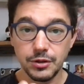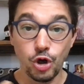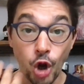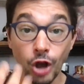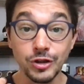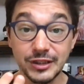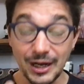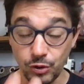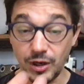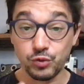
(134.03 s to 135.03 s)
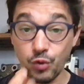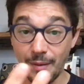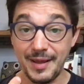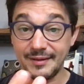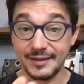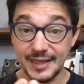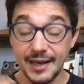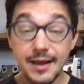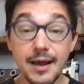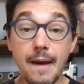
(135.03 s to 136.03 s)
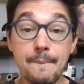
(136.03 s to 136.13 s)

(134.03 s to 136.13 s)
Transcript: lotta con la tua mente